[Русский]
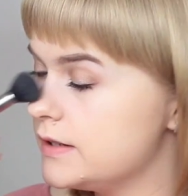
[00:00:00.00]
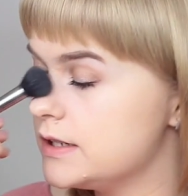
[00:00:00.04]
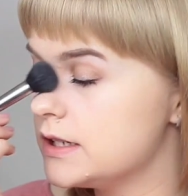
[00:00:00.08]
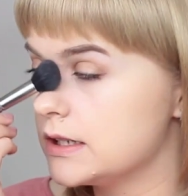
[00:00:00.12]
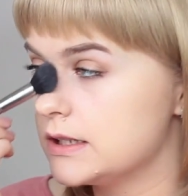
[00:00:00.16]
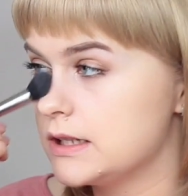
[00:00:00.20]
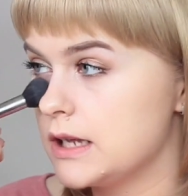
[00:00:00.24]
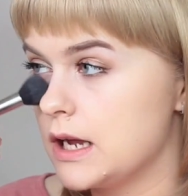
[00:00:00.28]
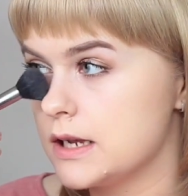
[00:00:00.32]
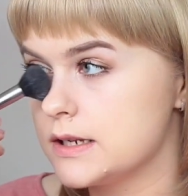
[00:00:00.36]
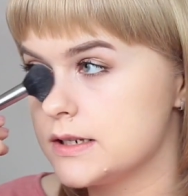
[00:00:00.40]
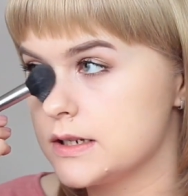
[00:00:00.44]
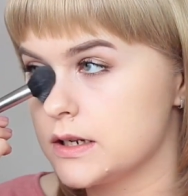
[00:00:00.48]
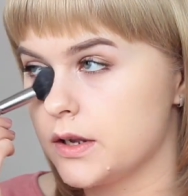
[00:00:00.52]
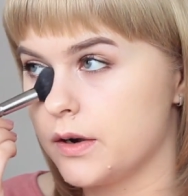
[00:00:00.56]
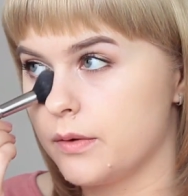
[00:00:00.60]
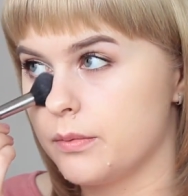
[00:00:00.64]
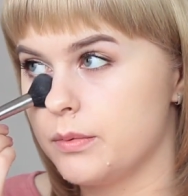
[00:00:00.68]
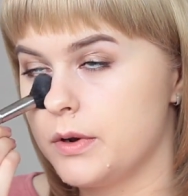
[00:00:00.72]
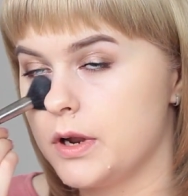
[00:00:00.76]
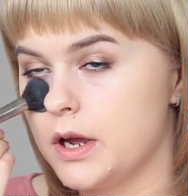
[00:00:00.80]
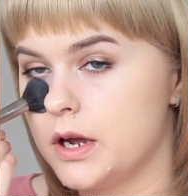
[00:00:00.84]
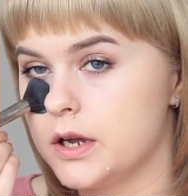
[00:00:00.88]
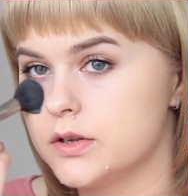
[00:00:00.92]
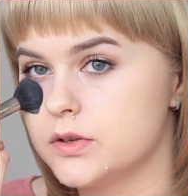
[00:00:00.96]
всегда
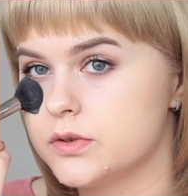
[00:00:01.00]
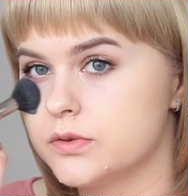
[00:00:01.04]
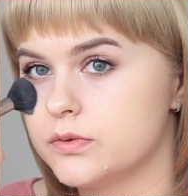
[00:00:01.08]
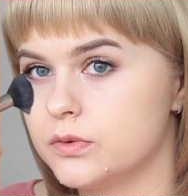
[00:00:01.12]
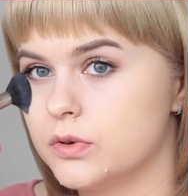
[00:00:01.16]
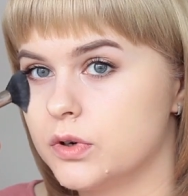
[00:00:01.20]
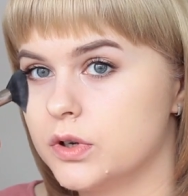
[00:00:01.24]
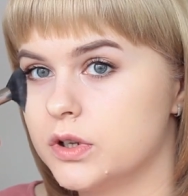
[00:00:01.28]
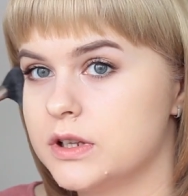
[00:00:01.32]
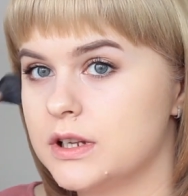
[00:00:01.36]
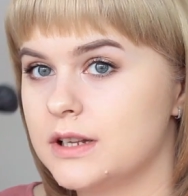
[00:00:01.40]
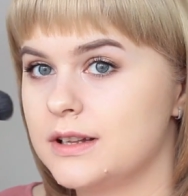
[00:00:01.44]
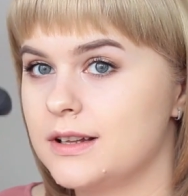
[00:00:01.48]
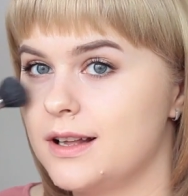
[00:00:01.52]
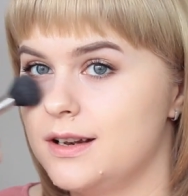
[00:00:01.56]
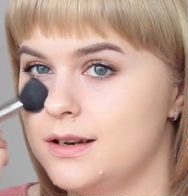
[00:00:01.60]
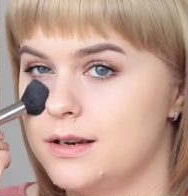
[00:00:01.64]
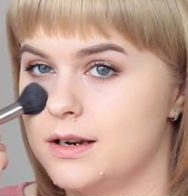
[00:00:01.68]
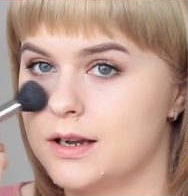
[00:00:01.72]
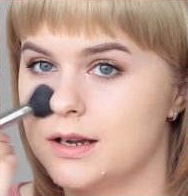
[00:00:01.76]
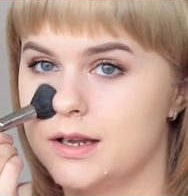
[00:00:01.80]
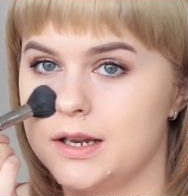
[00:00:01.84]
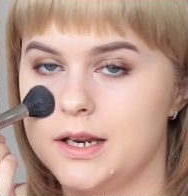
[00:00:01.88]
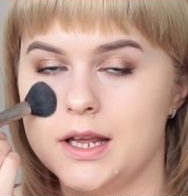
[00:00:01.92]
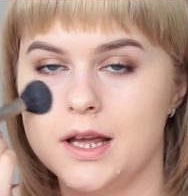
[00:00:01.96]
закрепляю свой
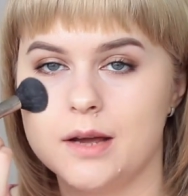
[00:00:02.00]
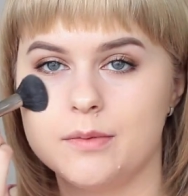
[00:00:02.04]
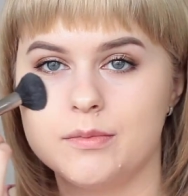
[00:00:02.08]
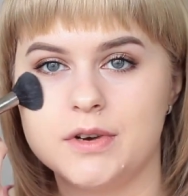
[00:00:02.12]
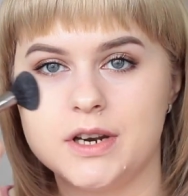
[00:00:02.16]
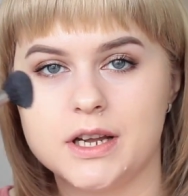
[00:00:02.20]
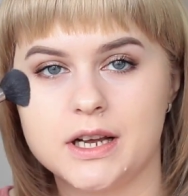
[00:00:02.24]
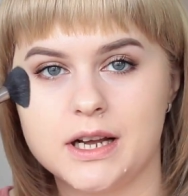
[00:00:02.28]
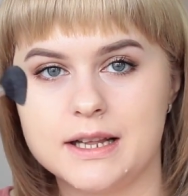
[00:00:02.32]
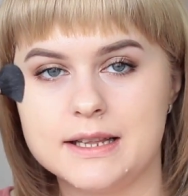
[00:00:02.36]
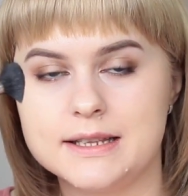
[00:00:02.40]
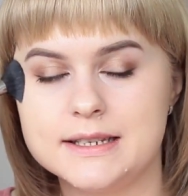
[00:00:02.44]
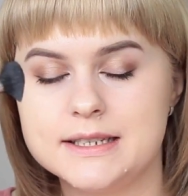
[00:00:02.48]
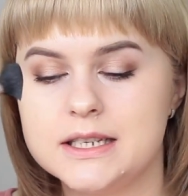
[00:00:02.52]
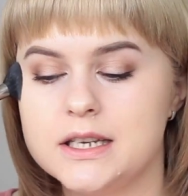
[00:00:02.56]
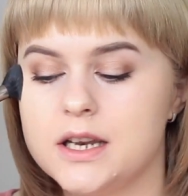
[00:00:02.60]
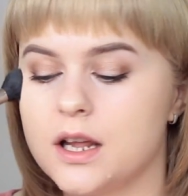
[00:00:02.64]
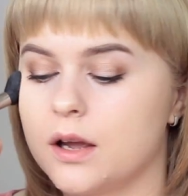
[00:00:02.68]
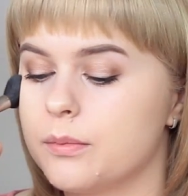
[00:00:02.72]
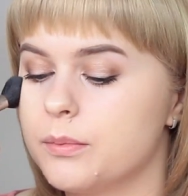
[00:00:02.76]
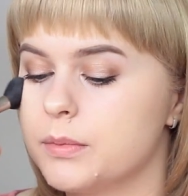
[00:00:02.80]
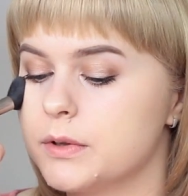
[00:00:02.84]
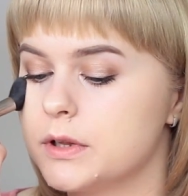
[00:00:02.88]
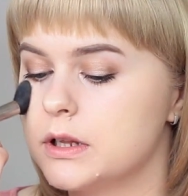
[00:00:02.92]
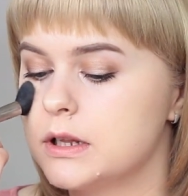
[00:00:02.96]
тональный крем или
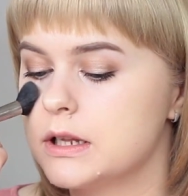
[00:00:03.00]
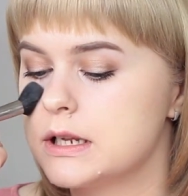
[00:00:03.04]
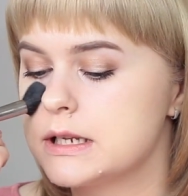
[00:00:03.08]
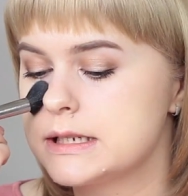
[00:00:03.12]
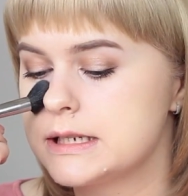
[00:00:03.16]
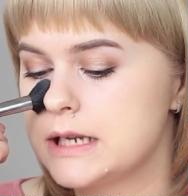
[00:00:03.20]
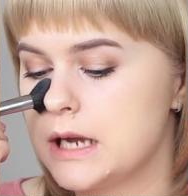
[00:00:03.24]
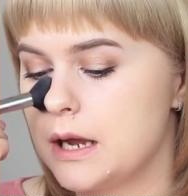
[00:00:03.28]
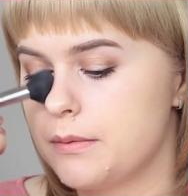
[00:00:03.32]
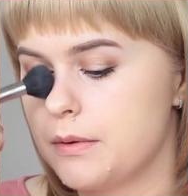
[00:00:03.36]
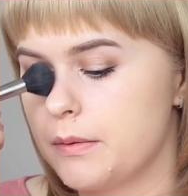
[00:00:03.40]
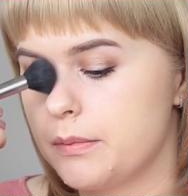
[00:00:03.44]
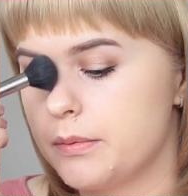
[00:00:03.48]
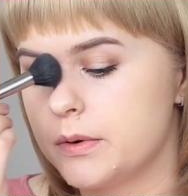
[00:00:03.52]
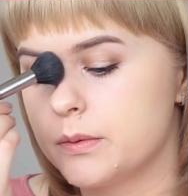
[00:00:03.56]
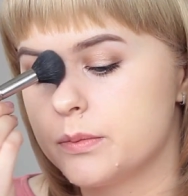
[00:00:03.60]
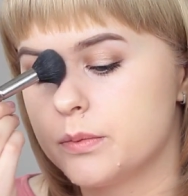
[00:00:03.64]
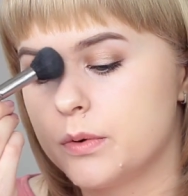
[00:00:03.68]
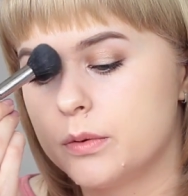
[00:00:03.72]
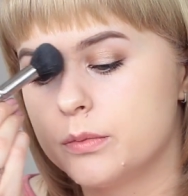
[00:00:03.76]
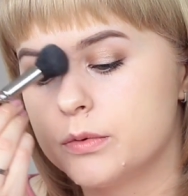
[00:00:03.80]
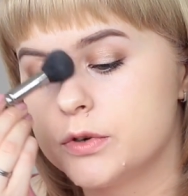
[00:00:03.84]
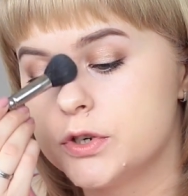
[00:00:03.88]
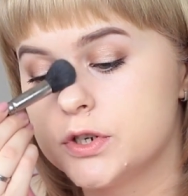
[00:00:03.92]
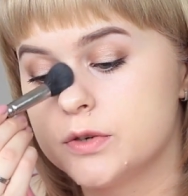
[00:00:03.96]
консилер под глазами при
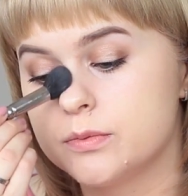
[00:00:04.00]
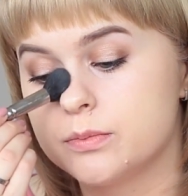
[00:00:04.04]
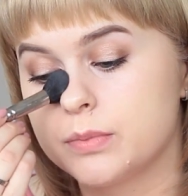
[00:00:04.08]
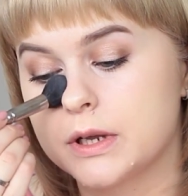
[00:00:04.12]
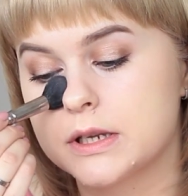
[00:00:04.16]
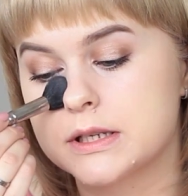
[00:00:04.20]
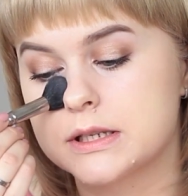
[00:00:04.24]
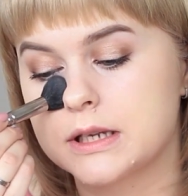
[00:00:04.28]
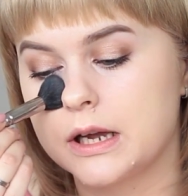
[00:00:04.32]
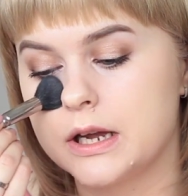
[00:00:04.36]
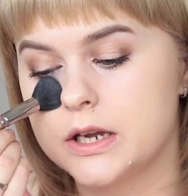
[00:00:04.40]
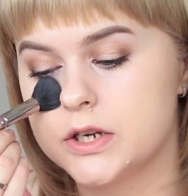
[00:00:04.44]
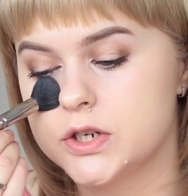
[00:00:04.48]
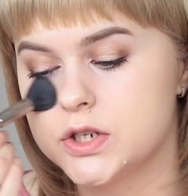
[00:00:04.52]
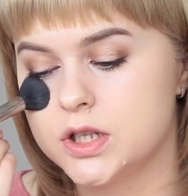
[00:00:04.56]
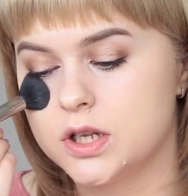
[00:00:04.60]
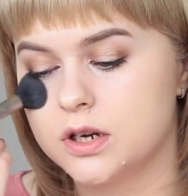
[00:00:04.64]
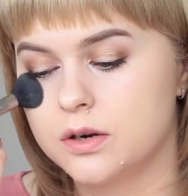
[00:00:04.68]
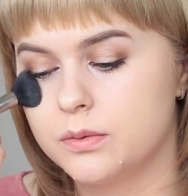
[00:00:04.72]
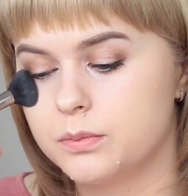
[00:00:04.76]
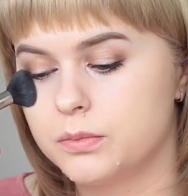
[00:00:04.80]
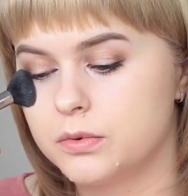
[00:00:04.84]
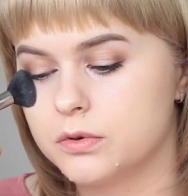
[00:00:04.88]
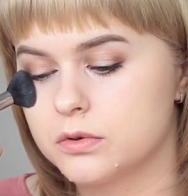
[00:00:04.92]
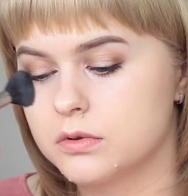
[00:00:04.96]
помощи
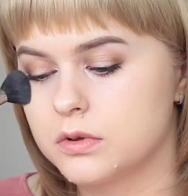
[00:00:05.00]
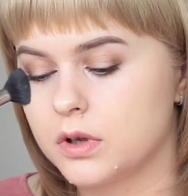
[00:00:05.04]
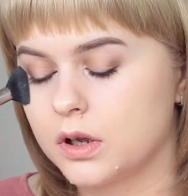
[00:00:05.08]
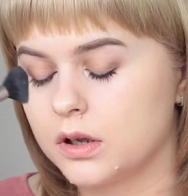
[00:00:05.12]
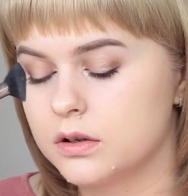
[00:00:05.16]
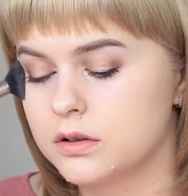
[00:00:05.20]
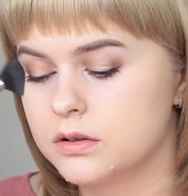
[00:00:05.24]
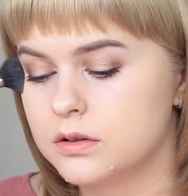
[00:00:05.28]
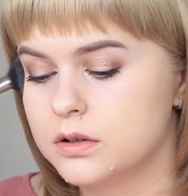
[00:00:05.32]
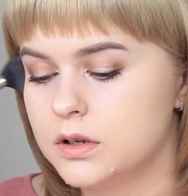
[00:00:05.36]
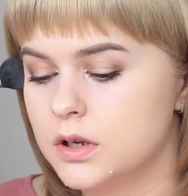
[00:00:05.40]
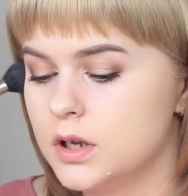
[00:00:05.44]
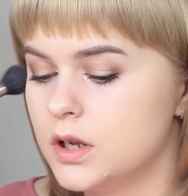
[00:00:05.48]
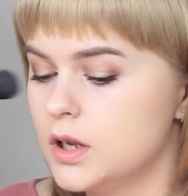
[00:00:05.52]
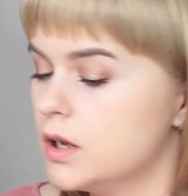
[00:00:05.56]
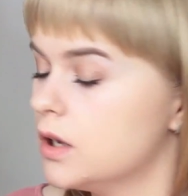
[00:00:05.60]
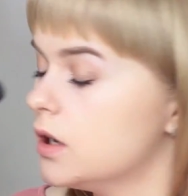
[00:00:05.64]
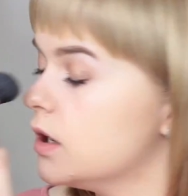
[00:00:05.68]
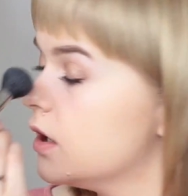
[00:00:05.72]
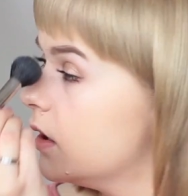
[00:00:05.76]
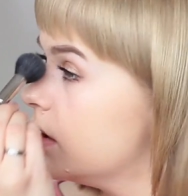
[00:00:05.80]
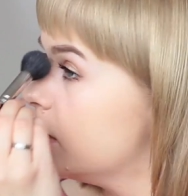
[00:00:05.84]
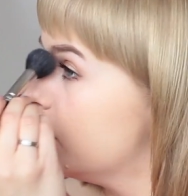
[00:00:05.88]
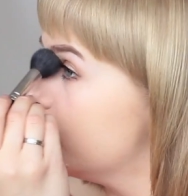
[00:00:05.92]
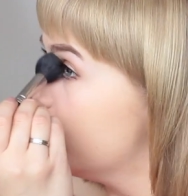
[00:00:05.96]
прозрачных пудр.
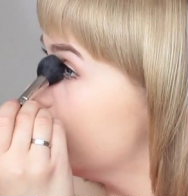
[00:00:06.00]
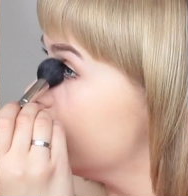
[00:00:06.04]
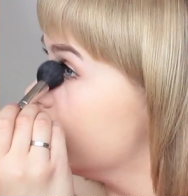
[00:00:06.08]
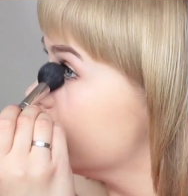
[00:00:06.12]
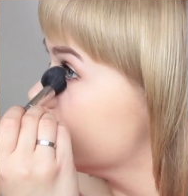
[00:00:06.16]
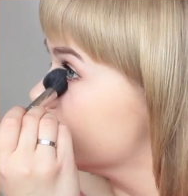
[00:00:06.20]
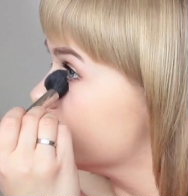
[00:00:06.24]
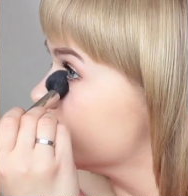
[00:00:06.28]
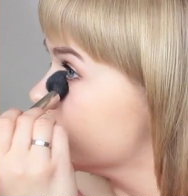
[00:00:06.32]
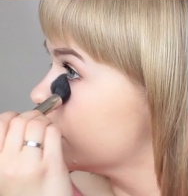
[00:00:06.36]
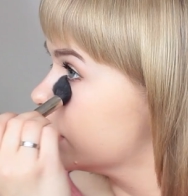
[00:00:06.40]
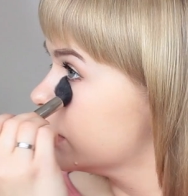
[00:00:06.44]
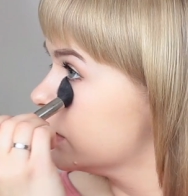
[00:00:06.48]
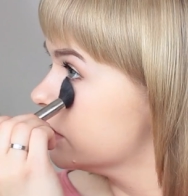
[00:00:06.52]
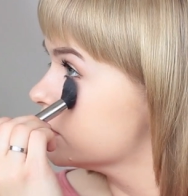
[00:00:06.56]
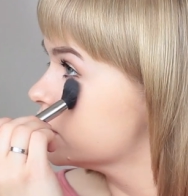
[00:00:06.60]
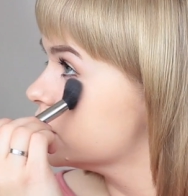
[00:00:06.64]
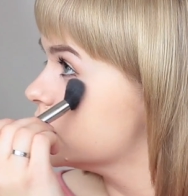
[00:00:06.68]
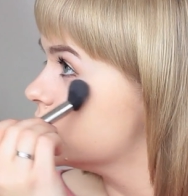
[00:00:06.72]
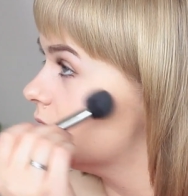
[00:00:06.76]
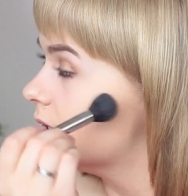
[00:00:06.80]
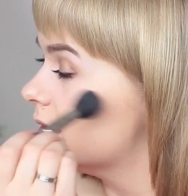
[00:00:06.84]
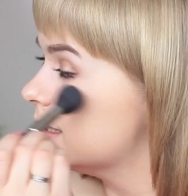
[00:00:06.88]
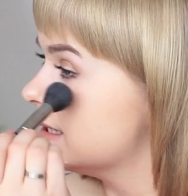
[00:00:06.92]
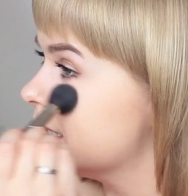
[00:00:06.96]
Поэтому,
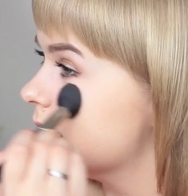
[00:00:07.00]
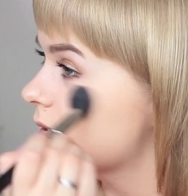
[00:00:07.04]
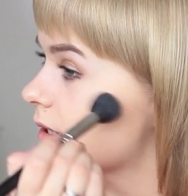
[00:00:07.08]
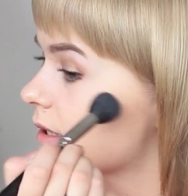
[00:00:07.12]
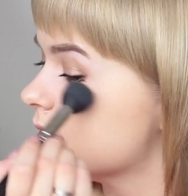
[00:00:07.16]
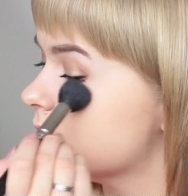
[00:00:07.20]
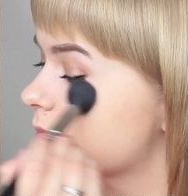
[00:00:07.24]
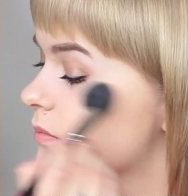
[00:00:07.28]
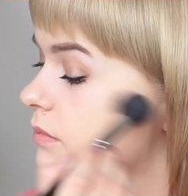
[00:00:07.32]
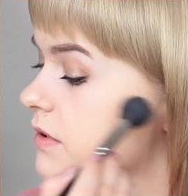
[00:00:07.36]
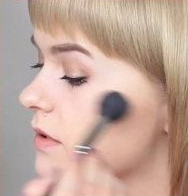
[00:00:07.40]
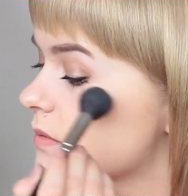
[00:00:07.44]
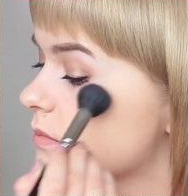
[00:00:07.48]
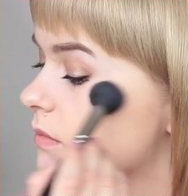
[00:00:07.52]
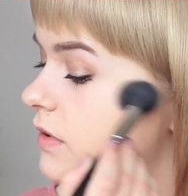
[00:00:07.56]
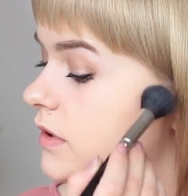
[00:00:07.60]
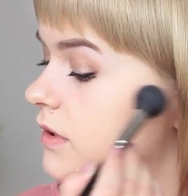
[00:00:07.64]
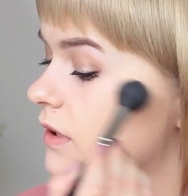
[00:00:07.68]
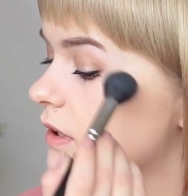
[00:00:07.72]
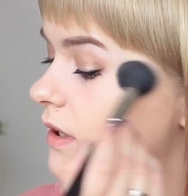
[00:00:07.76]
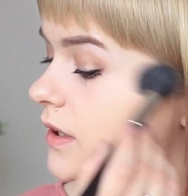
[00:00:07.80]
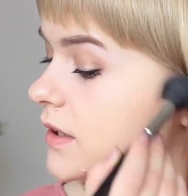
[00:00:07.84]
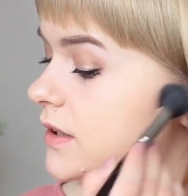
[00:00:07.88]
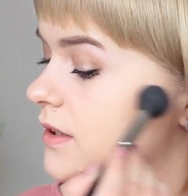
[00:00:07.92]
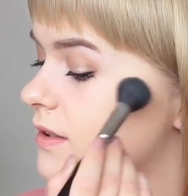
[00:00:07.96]
конечно, интересно
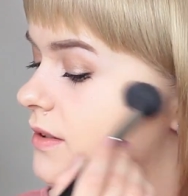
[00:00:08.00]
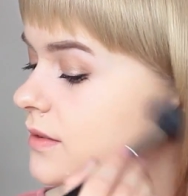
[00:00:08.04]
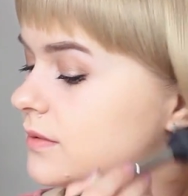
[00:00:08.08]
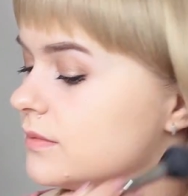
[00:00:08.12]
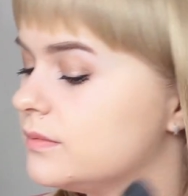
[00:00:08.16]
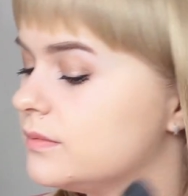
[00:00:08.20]
посмотреть.